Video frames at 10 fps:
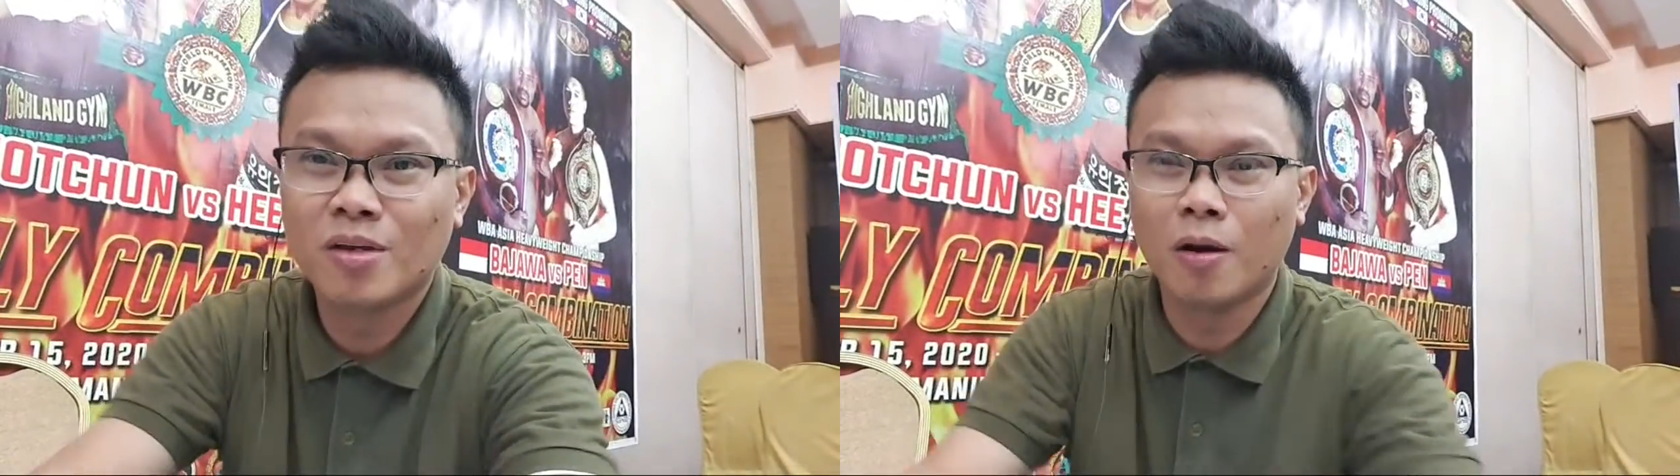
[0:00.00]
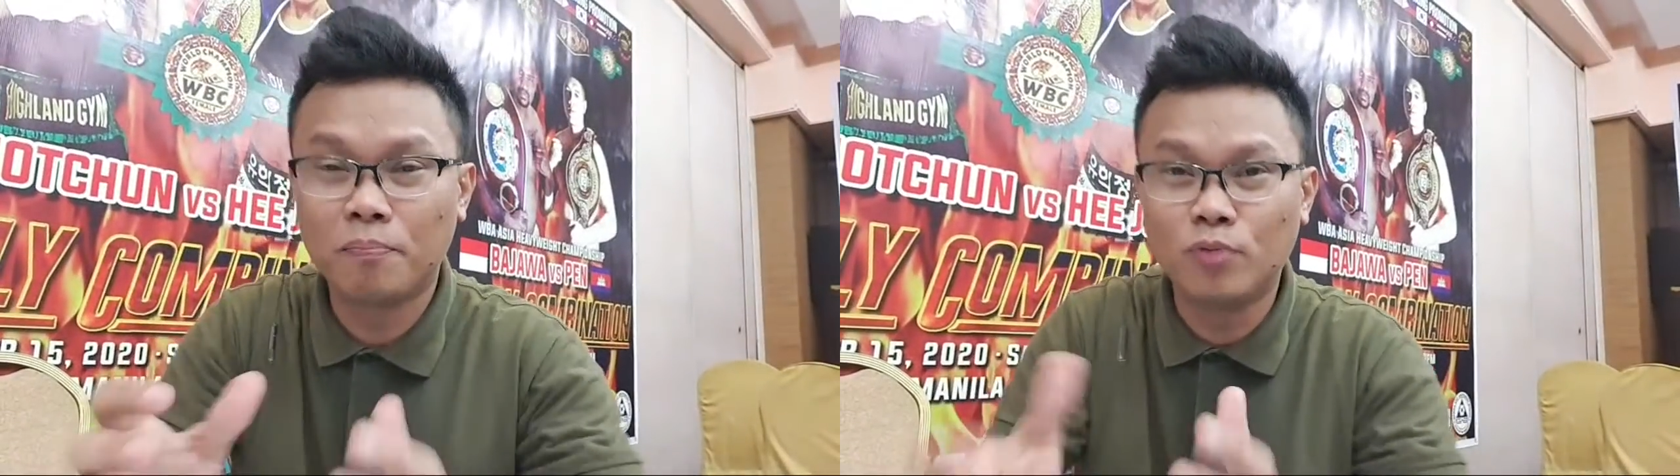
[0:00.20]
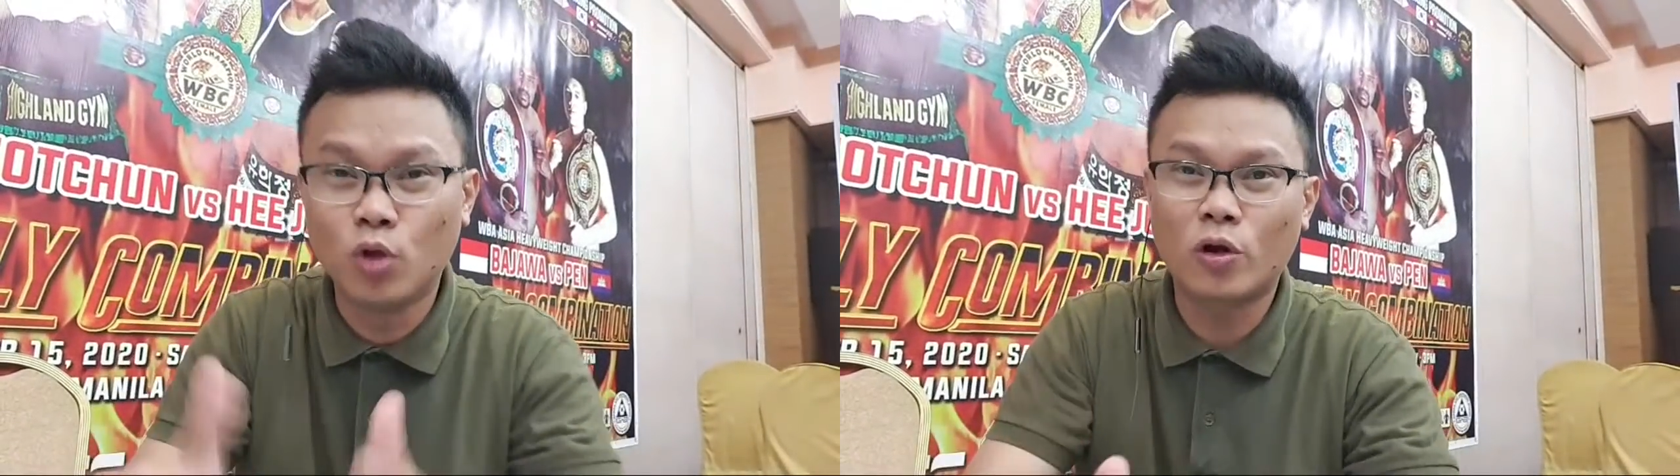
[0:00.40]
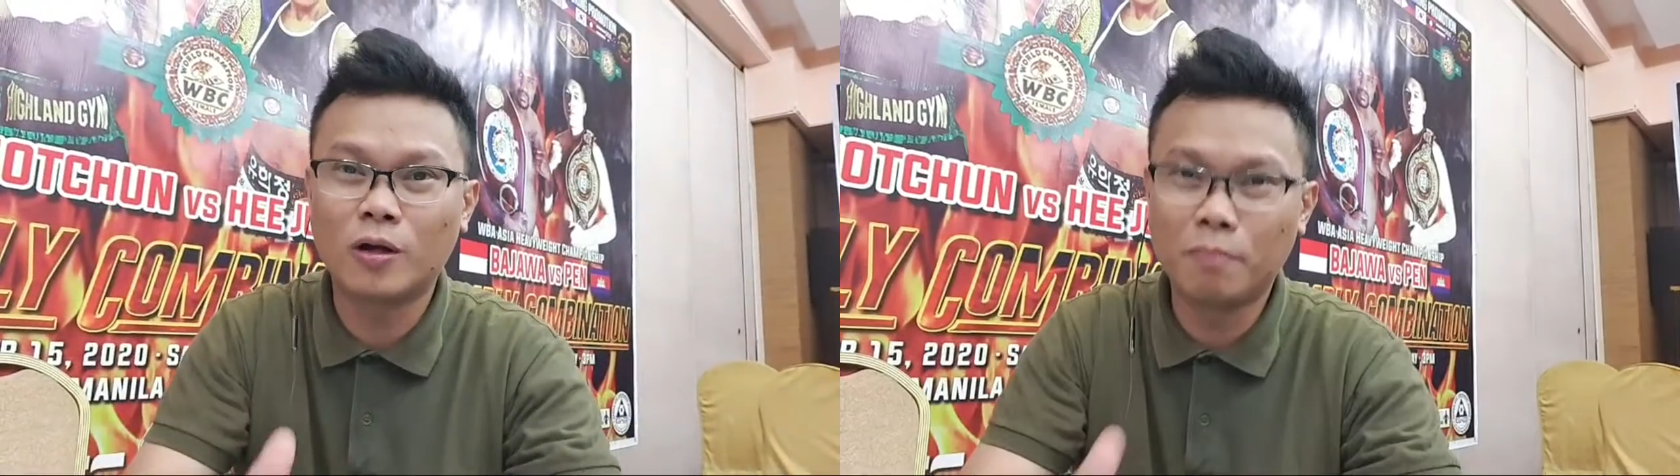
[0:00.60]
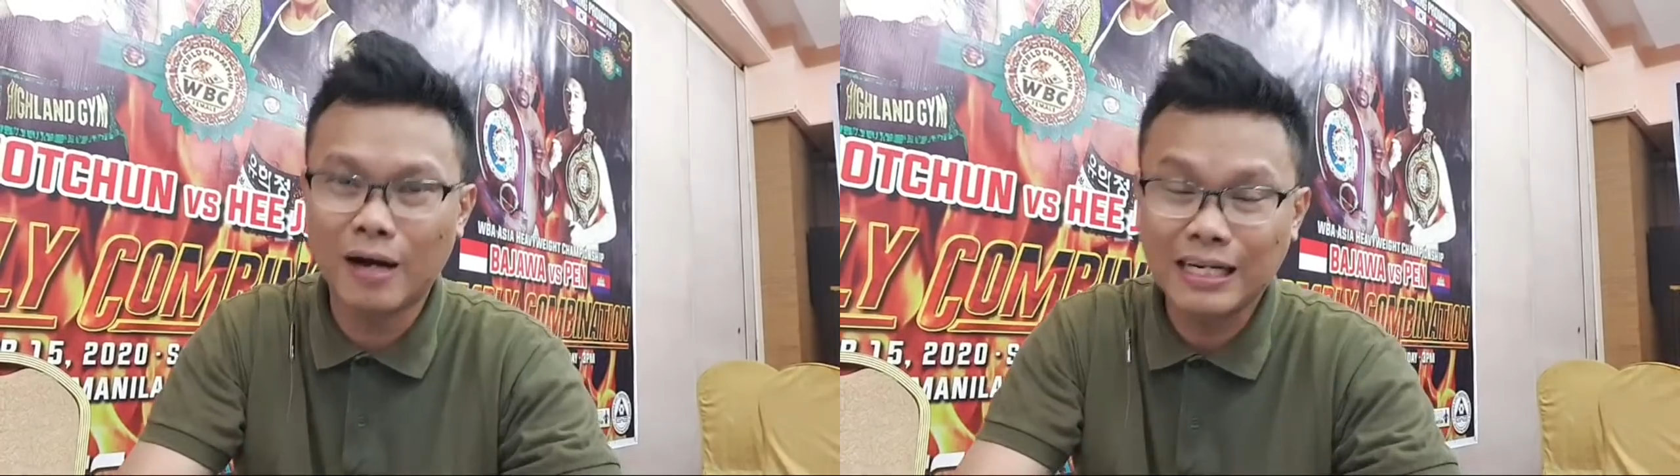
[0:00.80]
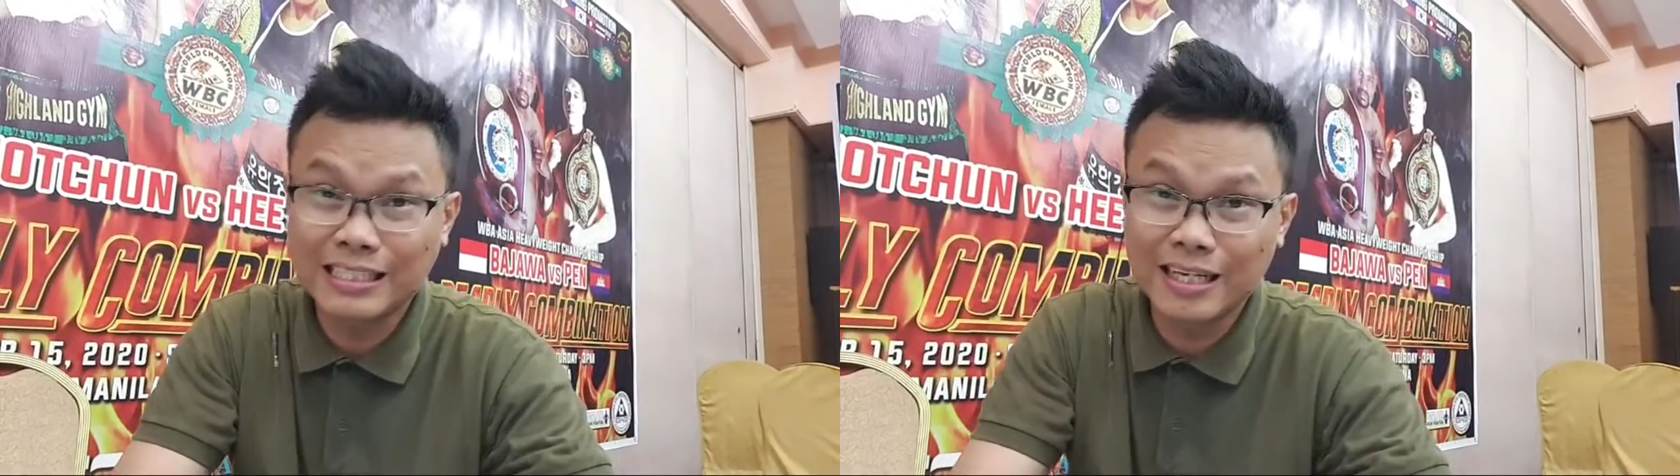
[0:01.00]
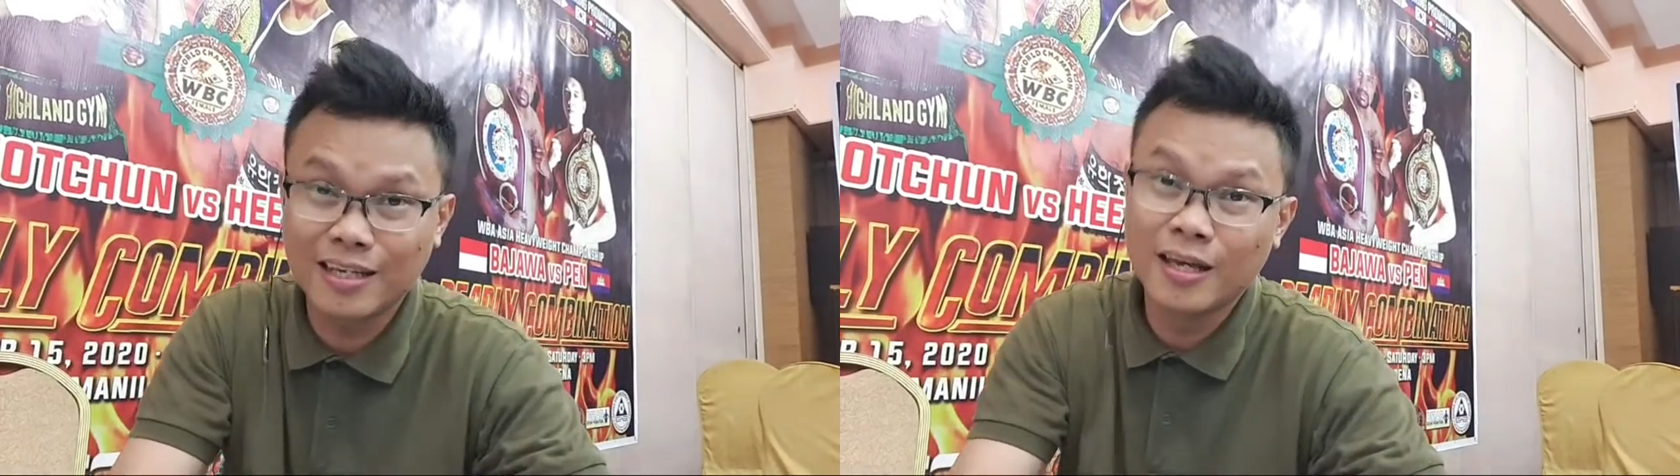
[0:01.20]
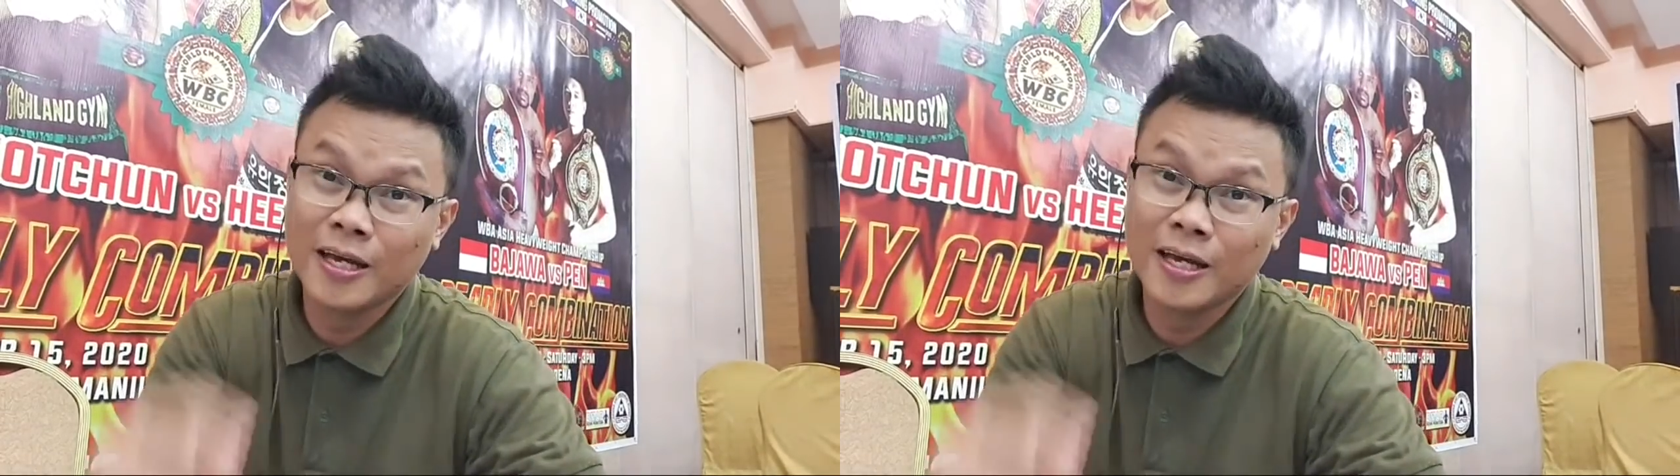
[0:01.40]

of local boxing